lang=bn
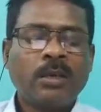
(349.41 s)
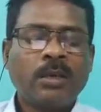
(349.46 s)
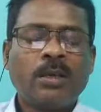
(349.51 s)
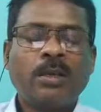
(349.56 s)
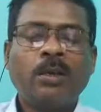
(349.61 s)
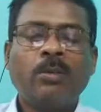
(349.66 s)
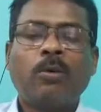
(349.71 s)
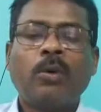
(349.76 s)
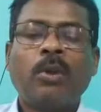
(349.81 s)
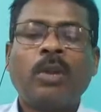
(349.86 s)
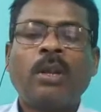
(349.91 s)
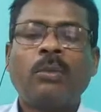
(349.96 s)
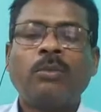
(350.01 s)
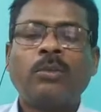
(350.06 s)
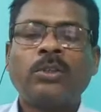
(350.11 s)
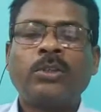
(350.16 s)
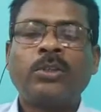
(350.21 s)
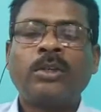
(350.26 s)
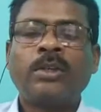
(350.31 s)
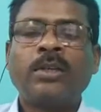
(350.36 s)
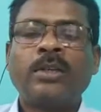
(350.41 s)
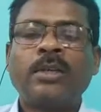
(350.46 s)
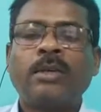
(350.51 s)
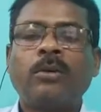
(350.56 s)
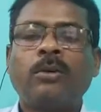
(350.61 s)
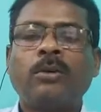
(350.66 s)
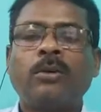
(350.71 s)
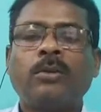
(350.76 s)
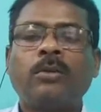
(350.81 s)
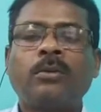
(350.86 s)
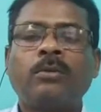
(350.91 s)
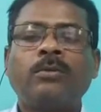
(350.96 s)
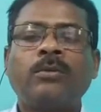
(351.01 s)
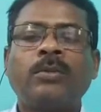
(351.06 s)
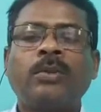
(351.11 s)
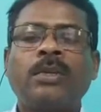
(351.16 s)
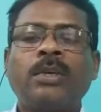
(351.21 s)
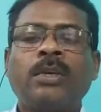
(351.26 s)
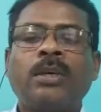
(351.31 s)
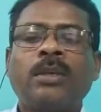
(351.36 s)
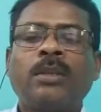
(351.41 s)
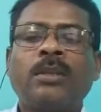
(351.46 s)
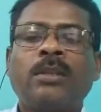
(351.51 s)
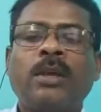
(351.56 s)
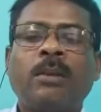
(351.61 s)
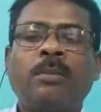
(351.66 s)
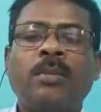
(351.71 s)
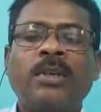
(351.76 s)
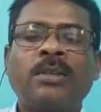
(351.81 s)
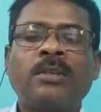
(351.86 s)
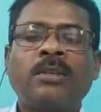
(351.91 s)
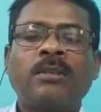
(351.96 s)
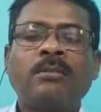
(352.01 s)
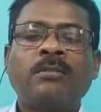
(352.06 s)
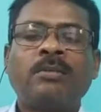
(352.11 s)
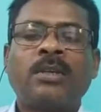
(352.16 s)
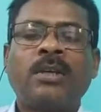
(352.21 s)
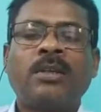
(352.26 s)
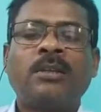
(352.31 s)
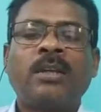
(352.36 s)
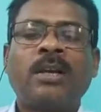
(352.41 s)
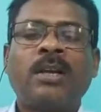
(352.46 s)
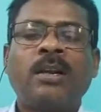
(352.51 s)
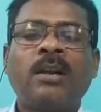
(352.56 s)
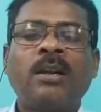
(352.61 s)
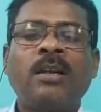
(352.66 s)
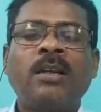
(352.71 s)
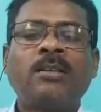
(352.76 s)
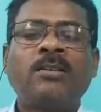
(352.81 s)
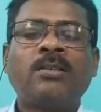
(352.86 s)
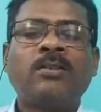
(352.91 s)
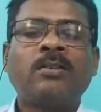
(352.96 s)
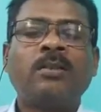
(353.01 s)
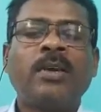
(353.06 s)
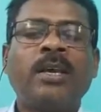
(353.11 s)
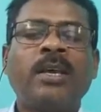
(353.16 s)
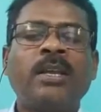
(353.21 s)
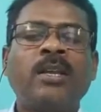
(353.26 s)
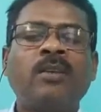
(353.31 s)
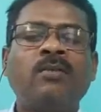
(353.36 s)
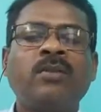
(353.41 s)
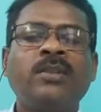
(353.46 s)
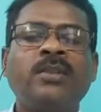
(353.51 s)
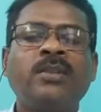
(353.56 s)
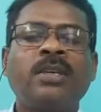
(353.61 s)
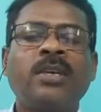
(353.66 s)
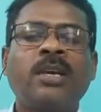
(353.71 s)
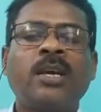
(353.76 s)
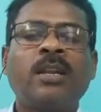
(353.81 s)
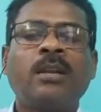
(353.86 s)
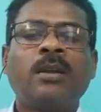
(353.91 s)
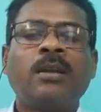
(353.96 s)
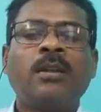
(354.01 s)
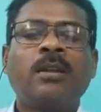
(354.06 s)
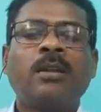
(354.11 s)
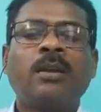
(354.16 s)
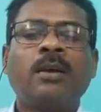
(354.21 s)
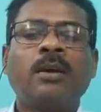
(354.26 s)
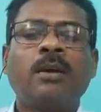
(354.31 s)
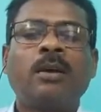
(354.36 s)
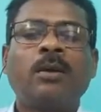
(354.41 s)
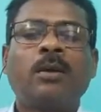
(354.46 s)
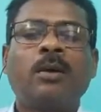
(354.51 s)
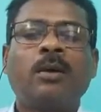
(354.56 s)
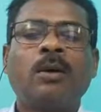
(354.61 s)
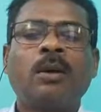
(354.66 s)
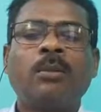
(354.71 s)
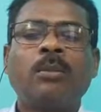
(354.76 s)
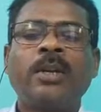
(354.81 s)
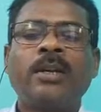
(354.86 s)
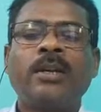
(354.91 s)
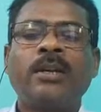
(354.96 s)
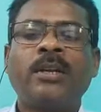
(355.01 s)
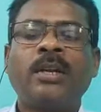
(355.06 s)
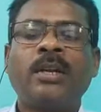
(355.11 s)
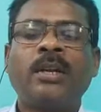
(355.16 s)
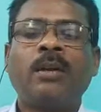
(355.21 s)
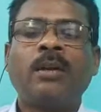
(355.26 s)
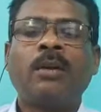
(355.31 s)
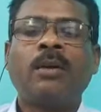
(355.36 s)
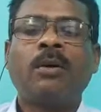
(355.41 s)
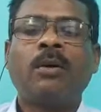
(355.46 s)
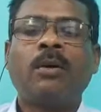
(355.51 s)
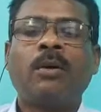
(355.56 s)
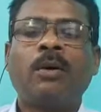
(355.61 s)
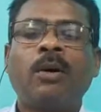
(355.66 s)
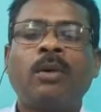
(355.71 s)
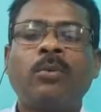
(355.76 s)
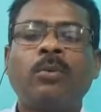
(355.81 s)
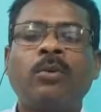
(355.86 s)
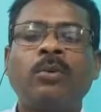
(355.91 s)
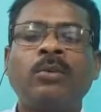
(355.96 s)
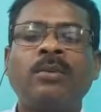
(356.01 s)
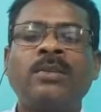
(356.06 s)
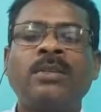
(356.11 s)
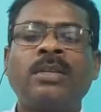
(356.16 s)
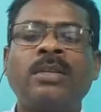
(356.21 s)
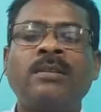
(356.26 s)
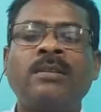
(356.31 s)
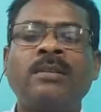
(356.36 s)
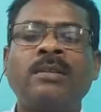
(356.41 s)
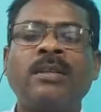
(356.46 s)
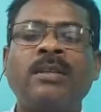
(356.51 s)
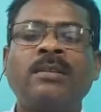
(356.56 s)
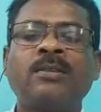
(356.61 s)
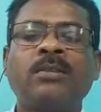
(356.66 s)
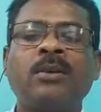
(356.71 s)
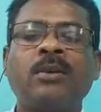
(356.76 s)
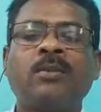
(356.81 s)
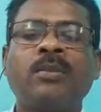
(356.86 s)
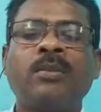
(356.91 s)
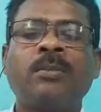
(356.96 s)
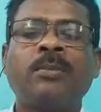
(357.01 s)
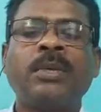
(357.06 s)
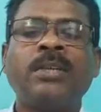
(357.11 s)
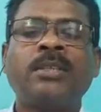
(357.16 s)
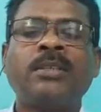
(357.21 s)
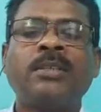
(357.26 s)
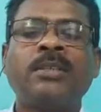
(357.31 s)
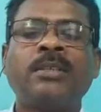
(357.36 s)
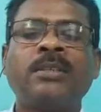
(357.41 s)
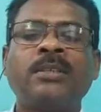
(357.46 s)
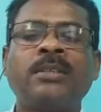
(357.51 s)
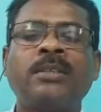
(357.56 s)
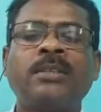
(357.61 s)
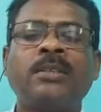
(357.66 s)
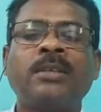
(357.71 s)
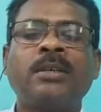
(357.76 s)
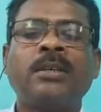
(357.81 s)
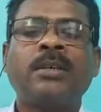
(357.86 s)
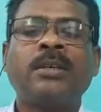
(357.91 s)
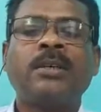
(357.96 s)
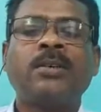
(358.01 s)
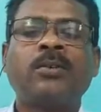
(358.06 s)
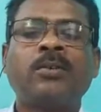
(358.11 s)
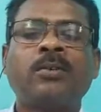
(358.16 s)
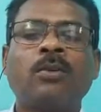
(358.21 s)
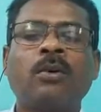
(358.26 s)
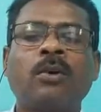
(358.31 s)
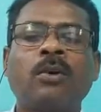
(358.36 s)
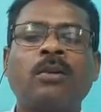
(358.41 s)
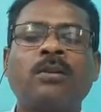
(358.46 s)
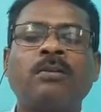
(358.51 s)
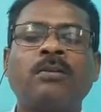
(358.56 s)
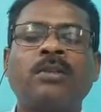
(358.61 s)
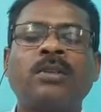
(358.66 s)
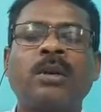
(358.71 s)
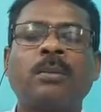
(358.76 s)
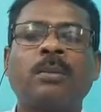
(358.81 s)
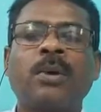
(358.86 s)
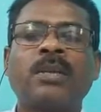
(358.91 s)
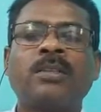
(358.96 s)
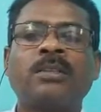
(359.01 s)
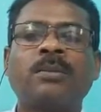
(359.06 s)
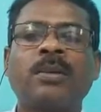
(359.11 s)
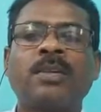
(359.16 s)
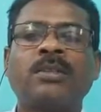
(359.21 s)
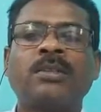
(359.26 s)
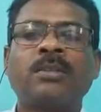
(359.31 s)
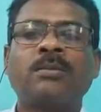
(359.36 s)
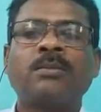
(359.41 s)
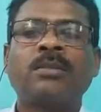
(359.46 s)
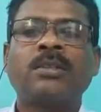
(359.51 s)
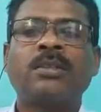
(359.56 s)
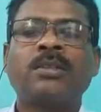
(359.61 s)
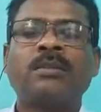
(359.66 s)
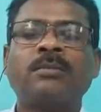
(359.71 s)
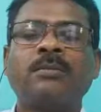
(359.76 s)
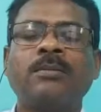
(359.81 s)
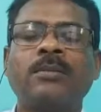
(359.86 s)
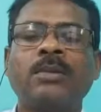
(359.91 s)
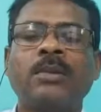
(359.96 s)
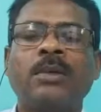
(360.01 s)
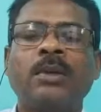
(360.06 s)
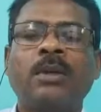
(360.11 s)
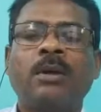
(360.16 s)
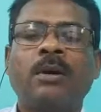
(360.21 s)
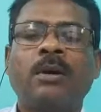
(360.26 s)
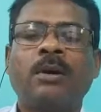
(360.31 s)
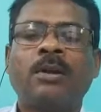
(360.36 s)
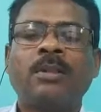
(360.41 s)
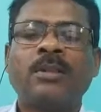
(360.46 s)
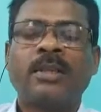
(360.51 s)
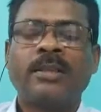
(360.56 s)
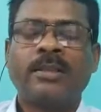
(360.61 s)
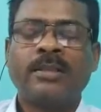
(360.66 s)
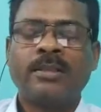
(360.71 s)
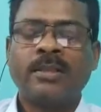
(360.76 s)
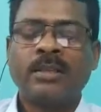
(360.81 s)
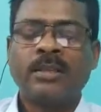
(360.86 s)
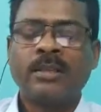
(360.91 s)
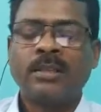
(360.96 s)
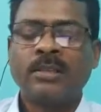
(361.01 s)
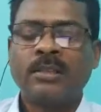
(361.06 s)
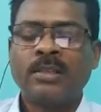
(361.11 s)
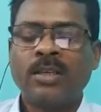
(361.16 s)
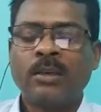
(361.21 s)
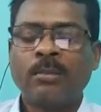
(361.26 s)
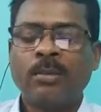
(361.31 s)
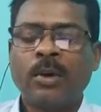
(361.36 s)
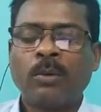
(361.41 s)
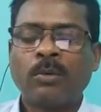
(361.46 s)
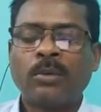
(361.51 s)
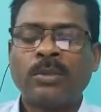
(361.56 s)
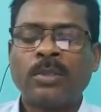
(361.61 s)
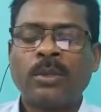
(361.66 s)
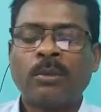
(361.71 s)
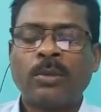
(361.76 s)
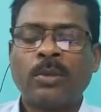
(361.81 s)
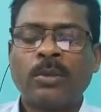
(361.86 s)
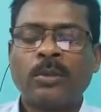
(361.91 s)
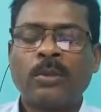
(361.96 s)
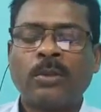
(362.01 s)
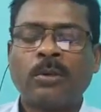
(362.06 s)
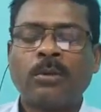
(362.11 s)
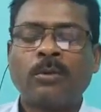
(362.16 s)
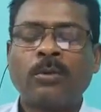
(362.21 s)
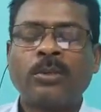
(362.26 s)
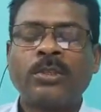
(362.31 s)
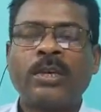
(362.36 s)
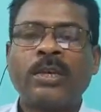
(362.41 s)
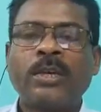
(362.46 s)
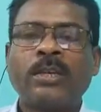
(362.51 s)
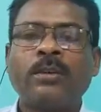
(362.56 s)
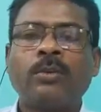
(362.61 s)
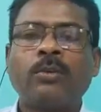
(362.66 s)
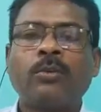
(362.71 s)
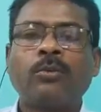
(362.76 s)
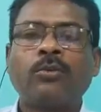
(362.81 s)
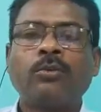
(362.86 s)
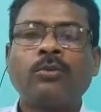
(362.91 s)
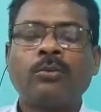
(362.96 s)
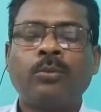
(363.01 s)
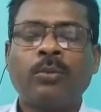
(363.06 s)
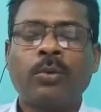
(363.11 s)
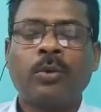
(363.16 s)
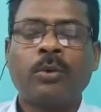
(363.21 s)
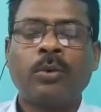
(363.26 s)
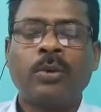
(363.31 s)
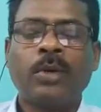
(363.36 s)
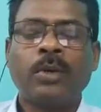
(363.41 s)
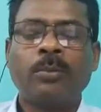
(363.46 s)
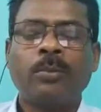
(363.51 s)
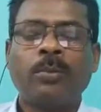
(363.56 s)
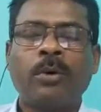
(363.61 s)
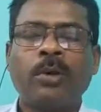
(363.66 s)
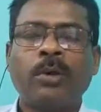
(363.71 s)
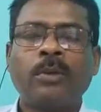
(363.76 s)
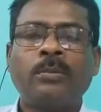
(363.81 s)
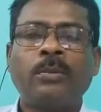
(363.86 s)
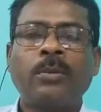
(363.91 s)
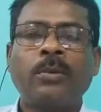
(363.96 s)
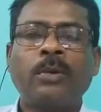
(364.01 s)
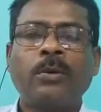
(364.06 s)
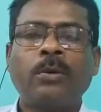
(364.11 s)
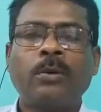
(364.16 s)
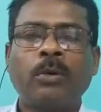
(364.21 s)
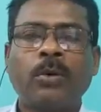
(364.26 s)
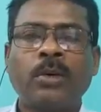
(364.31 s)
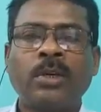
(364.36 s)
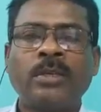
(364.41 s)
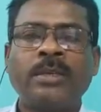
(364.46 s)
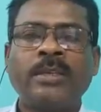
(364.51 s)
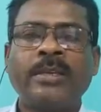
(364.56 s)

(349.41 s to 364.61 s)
কি বললাম বিষয়টা কি হলো দ্য প্রেসক্রিপশান দ্যাট লিডস টু এনি ফিজিক্যাল অর মেন্টাল অর বোথ চেঞ্জেস অফ এ পেশেন্ট ইজ কল্ড দ্য ফার্স্ট প্রেসক্রিপশান অর্থাৎ যে ব্যবস্থাপত্র অনুযায়ী ওষুধ প্রয়োগের পর রোগীর